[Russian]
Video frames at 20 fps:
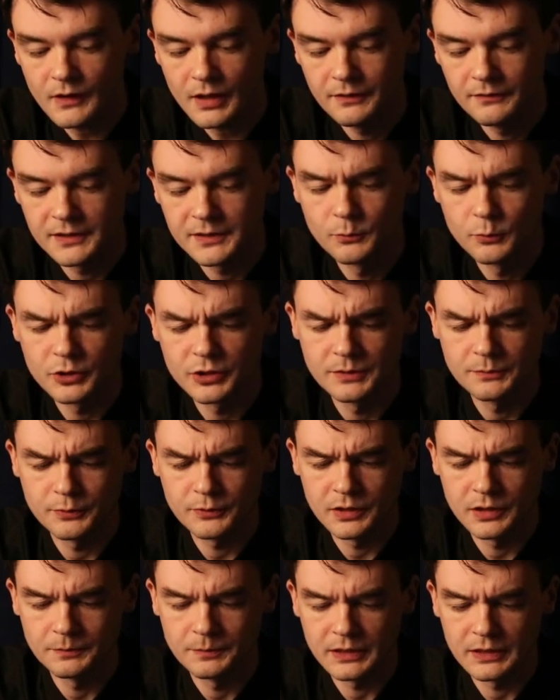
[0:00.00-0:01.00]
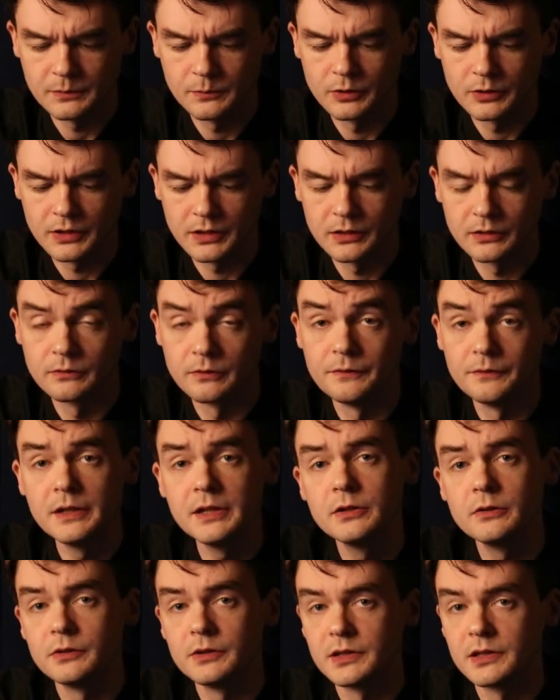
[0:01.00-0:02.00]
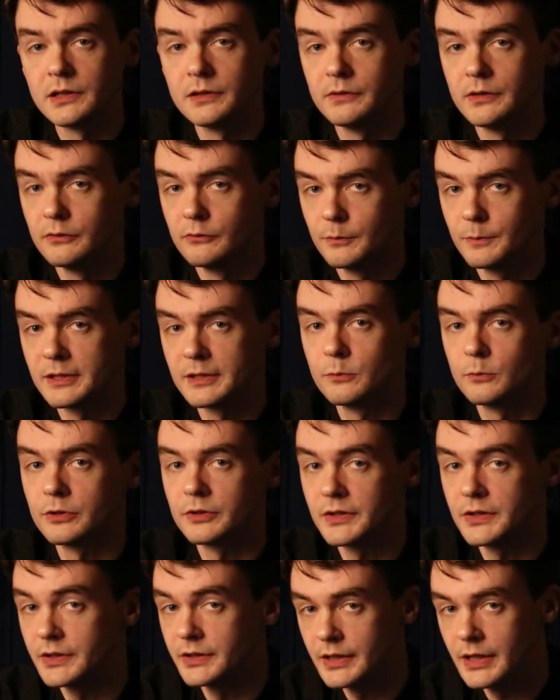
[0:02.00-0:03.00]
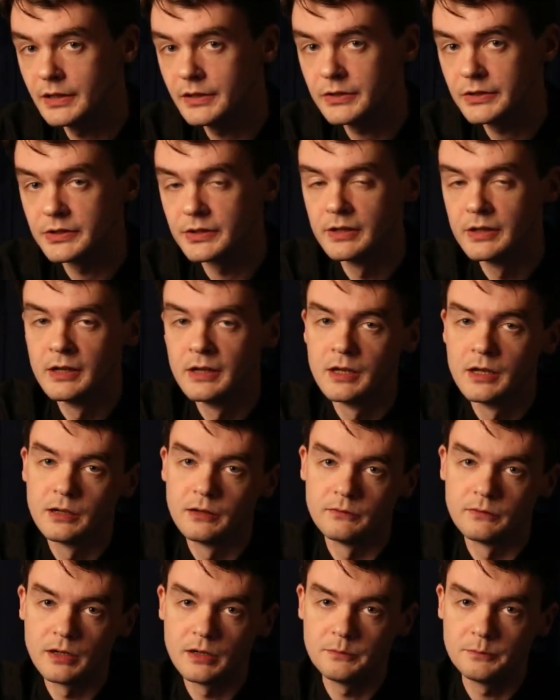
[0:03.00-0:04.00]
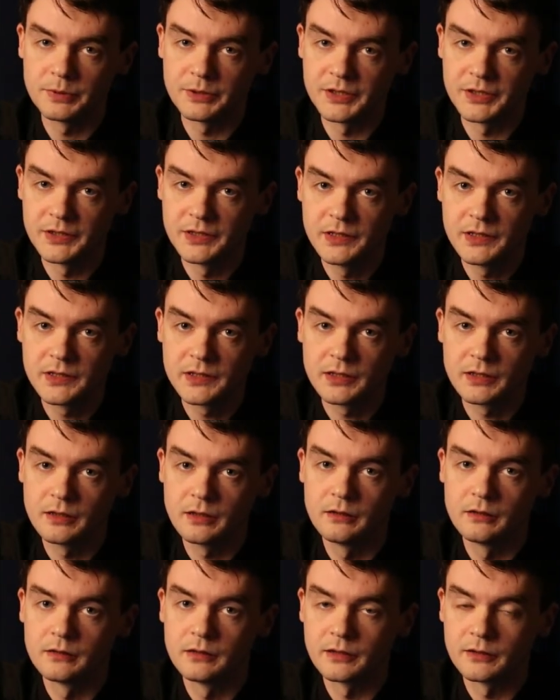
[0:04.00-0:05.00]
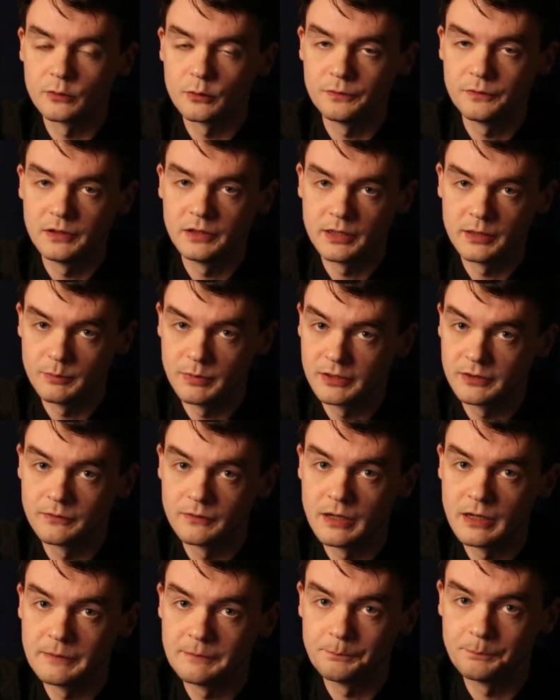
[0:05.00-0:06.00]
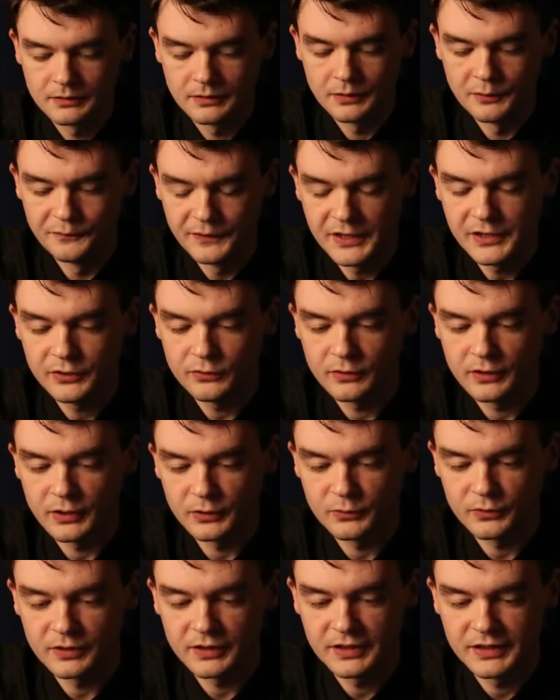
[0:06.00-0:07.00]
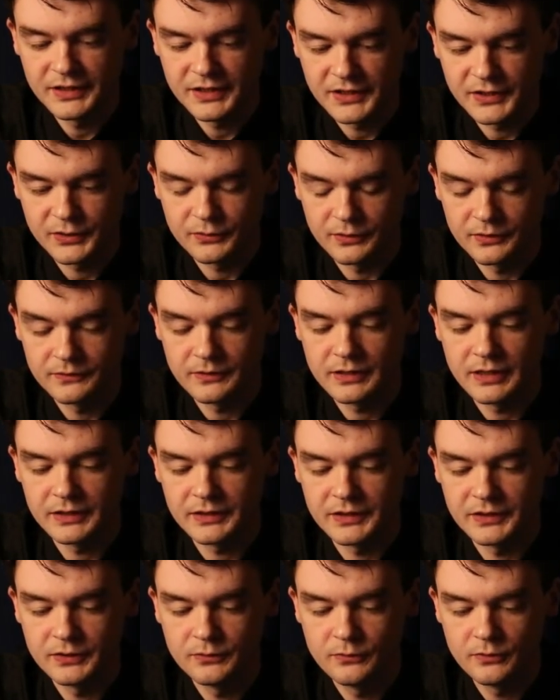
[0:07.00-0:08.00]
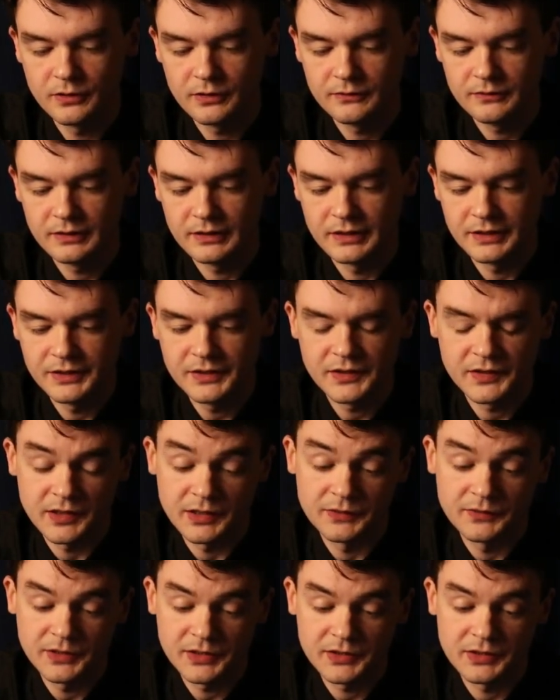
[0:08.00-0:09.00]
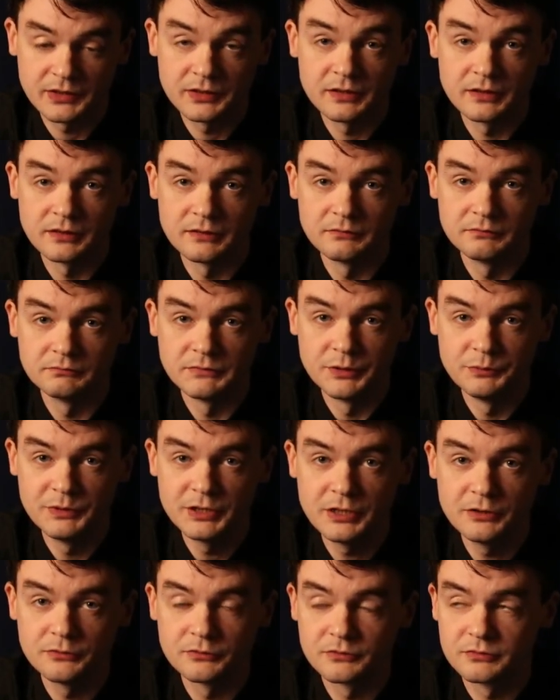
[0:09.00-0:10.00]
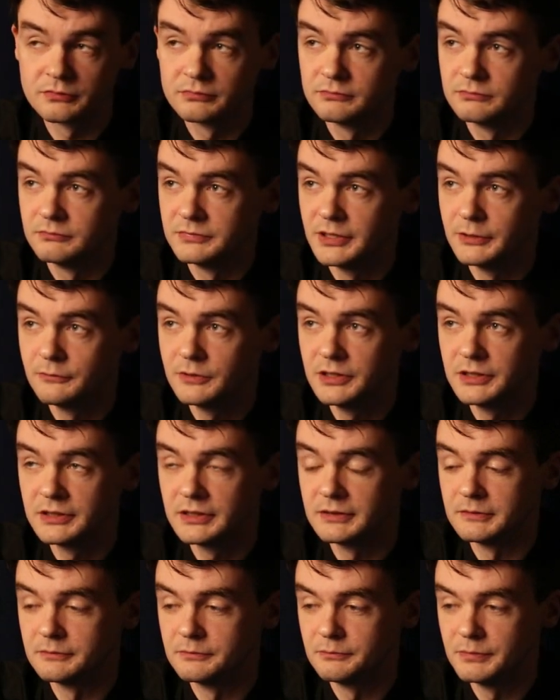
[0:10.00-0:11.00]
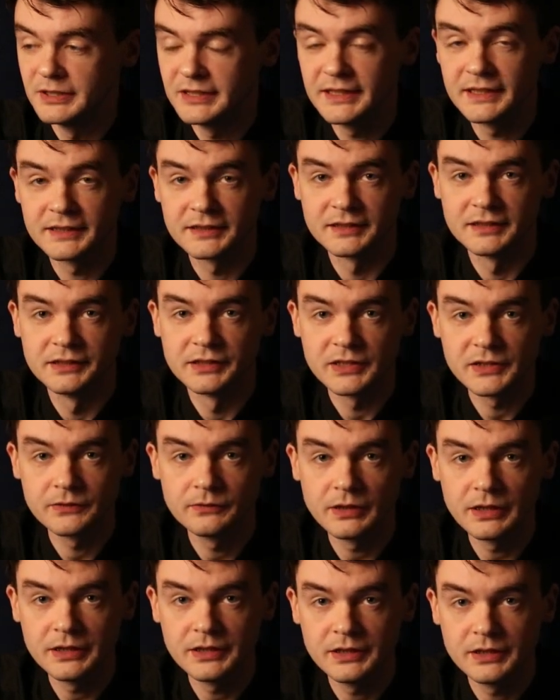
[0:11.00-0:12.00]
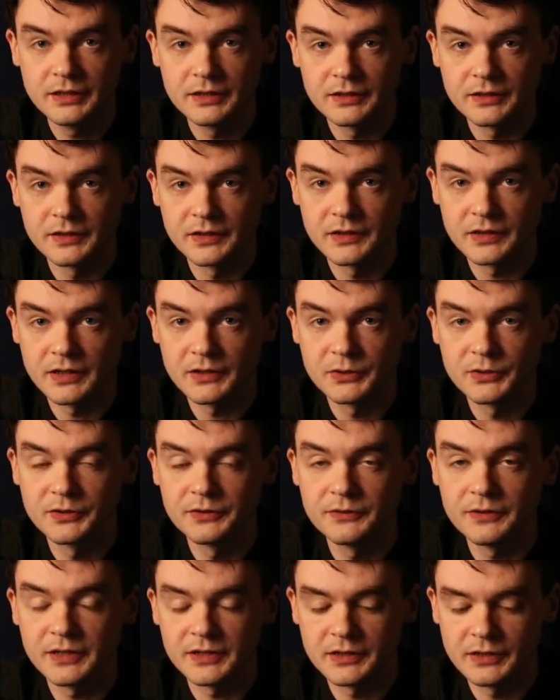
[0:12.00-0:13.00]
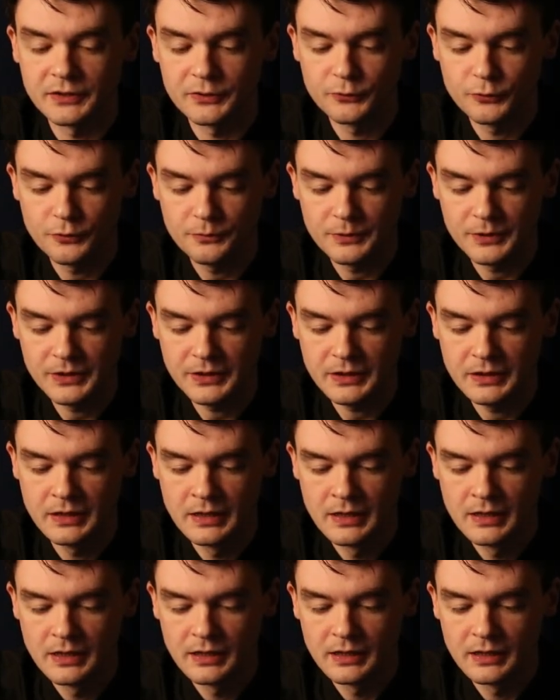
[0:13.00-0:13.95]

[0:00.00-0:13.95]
И, возможно, после просмотра этого видео, если вы его посмотрите на ночь, вам приснится картофельная ботва. Видео, которые есть у адвоката Егорова, они, соответственно, имеют довольно понятные названия, сразу известно, о чем они,